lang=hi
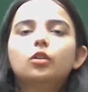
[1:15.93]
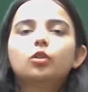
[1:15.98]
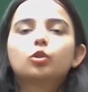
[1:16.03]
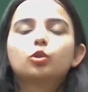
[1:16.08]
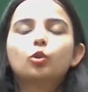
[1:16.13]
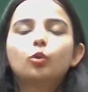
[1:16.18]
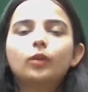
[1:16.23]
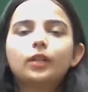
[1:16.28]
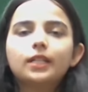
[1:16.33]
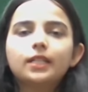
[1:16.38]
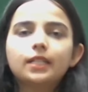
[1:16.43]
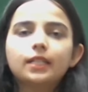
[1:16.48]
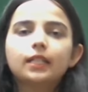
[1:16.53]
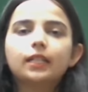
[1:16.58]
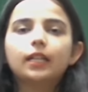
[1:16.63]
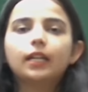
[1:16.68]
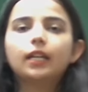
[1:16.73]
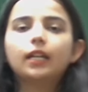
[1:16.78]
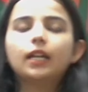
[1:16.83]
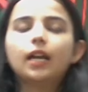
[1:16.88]
तो
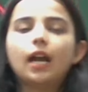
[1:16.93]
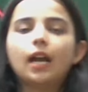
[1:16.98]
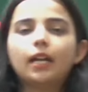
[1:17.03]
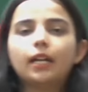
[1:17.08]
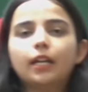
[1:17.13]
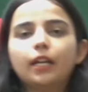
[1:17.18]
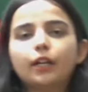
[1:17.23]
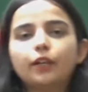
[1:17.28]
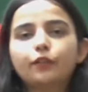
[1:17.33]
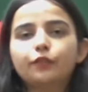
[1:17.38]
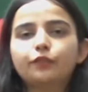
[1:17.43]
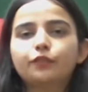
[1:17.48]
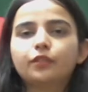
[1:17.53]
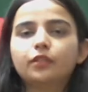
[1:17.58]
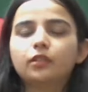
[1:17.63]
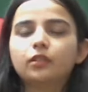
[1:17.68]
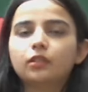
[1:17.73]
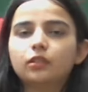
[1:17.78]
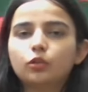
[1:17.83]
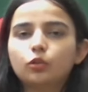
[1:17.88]
इसलिए आई हैव
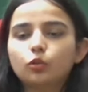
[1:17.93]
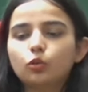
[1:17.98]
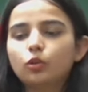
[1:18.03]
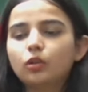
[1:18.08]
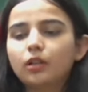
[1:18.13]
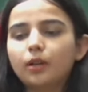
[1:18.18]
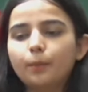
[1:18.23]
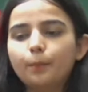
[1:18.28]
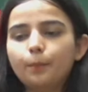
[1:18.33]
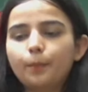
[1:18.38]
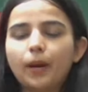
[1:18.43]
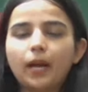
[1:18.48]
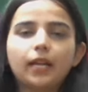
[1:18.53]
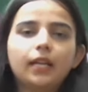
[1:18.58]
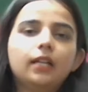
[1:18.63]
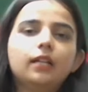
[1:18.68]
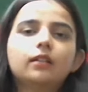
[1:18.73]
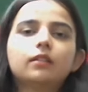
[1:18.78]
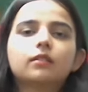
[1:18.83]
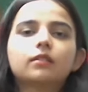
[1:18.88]
यू नो
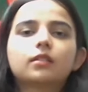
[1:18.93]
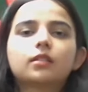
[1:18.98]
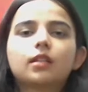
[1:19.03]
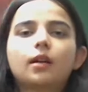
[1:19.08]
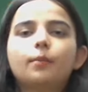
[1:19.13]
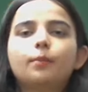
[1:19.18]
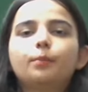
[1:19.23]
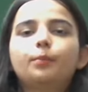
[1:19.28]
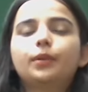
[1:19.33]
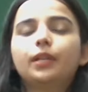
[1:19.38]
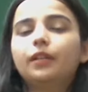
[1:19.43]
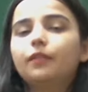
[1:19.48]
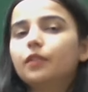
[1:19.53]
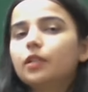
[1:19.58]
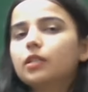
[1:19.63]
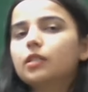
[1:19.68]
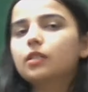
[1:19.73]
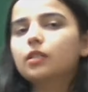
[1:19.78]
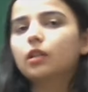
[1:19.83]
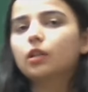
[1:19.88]
कंपाइल्ड सम
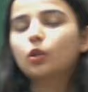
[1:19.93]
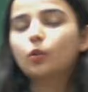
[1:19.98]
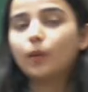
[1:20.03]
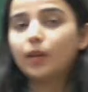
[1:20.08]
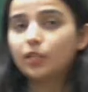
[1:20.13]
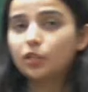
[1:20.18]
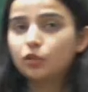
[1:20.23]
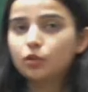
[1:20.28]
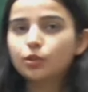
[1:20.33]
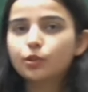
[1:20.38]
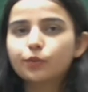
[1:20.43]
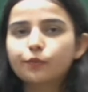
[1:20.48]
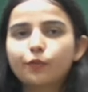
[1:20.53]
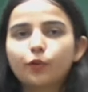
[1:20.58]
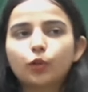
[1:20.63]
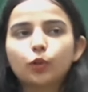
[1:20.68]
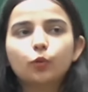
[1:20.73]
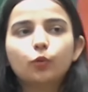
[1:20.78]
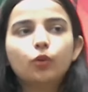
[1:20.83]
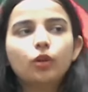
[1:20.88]
प्रीवियस ईयर क्वेश्चंस
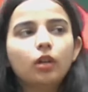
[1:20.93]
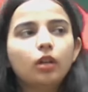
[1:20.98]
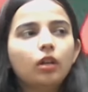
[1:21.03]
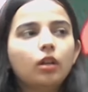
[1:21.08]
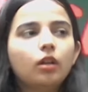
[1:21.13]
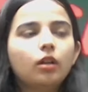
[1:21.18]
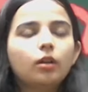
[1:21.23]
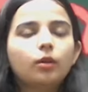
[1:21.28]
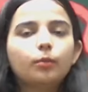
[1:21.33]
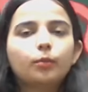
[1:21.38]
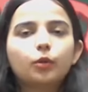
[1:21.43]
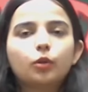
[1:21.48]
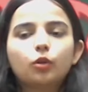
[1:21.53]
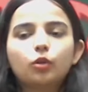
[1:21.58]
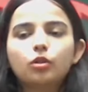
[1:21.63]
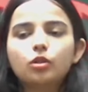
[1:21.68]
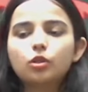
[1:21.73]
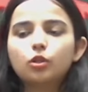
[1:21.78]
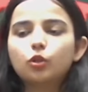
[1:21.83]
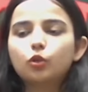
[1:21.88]
फॉर यू
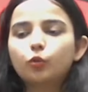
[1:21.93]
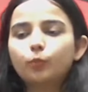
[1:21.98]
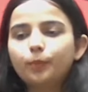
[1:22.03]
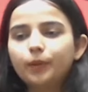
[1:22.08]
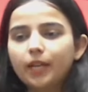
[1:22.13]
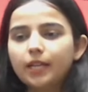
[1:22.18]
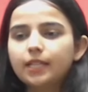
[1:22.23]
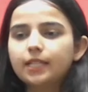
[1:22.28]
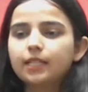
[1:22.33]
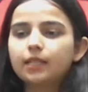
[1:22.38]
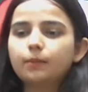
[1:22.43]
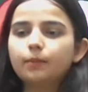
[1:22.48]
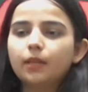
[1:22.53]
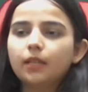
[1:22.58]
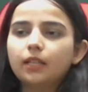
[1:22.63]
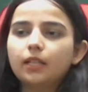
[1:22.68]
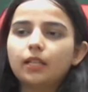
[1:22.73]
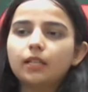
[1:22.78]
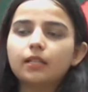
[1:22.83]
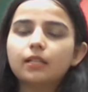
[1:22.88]
बिकॉज यू पी एस सी
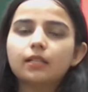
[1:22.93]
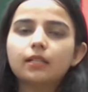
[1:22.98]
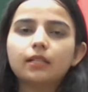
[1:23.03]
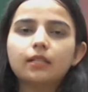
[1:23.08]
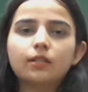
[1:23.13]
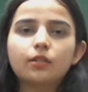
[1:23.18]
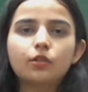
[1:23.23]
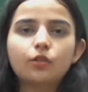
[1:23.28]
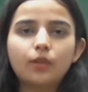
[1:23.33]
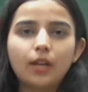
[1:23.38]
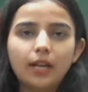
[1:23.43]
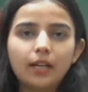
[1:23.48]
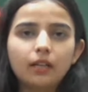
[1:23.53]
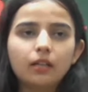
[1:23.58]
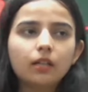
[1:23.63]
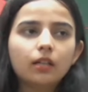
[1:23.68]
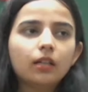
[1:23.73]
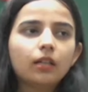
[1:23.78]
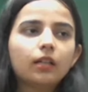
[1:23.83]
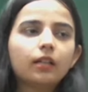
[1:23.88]
में देर इज़ दिस
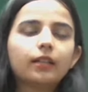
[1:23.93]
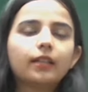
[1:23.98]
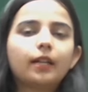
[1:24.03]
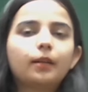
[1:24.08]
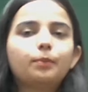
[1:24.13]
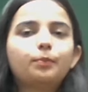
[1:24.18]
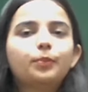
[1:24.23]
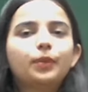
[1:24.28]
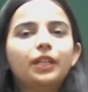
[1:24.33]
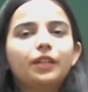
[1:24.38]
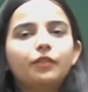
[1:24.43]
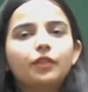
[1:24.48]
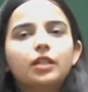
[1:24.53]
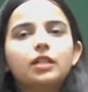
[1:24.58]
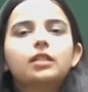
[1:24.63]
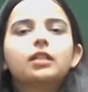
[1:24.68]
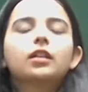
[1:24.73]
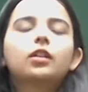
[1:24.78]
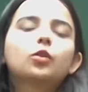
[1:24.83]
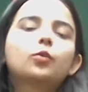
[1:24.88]
ट्रेंड दैट
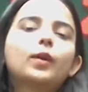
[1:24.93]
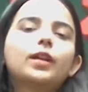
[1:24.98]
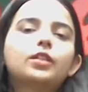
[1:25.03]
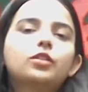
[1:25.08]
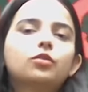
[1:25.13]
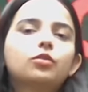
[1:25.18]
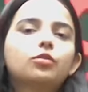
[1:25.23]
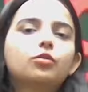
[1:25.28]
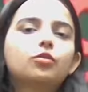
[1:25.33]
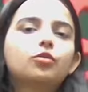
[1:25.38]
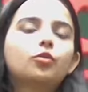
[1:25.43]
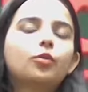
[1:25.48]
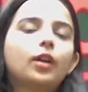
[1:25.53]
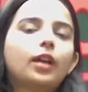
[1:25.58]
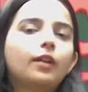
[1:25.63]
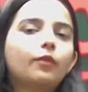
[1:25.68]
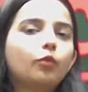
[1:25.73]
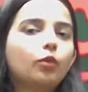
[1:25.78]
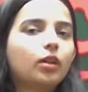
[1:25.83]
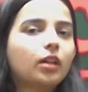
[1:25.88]
प्रीवियस ईयर क्वेश्चन जो
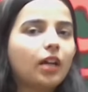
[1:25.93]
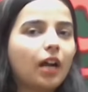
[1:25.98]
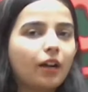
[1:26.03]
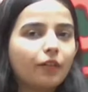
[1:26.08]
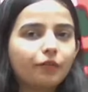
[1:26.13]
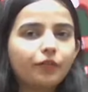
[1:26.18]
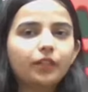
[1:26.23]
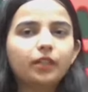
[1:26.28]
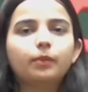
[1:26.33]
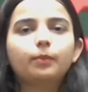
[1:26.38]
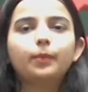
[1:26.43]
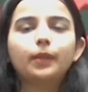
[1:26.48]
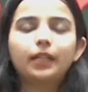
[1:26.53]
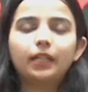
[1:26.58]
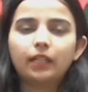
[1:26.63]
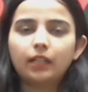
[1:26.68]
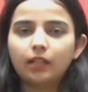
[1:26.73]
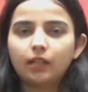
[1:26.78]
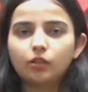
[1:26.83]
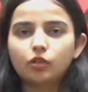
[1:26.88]
हैं वो काफ़ी
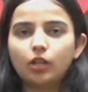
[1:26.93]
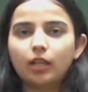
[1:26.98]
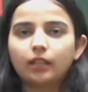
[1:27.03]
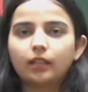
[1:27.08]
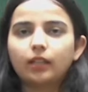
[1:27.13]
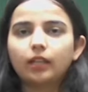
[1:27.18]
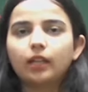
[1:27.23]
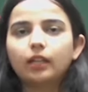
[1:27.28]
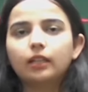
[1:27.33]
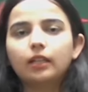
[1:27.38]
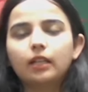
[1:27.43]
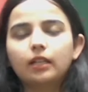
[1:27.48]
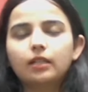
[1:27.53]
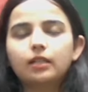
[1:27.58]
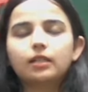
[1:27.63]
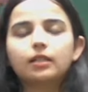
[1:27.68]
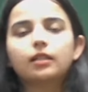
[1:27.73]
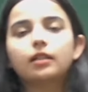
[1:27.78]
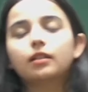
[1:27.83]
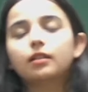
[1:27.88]
रिपीट किए जाते हैं देर
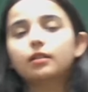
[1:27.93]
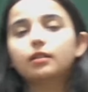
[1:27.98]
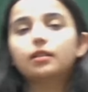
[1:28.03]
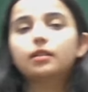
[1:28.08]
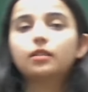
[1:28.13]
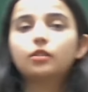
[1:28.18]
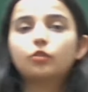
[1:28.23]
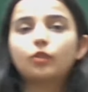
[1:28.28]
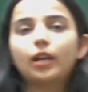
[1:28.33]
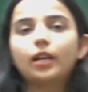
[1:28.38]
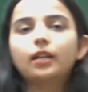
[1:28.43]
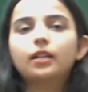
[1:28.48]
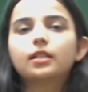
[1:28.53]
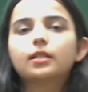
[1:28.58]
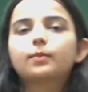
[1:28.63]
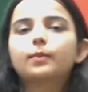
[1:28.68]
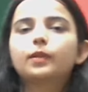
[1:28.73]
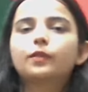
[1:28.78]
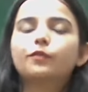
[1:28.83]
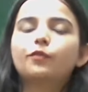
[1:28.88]
इज़ दिस ट्रेंड
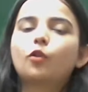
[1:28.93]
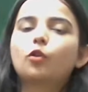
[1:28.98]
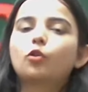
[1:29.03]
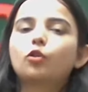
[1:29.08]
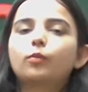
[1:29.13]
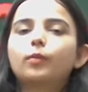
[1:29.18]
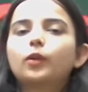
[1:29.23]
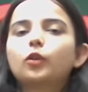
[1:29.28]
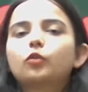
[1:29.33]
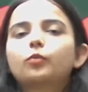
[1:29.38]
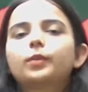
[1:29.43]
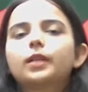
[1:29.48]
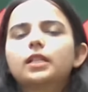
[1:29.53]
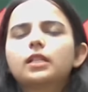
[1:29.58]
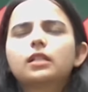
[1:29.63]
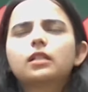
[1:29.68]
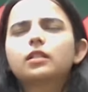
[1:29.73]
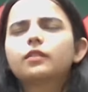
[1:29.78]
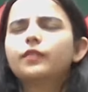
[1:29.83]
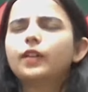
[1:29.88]
हैज़ बीन फॉलोड बाई यू
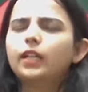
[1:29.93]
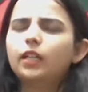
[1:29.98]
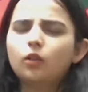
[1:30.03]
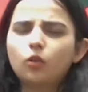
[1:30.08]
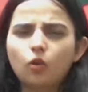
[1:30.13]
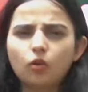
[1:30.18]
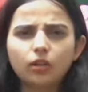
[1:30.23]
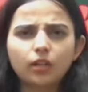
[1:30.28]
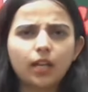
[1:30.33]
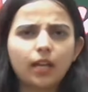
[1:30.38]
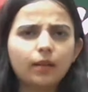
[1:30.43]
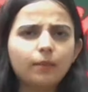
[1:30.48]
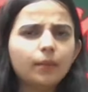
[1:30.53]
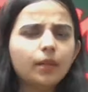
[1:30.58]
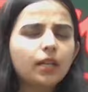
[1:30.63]
एस सी इन अ वेरी लॉन्ग टाइम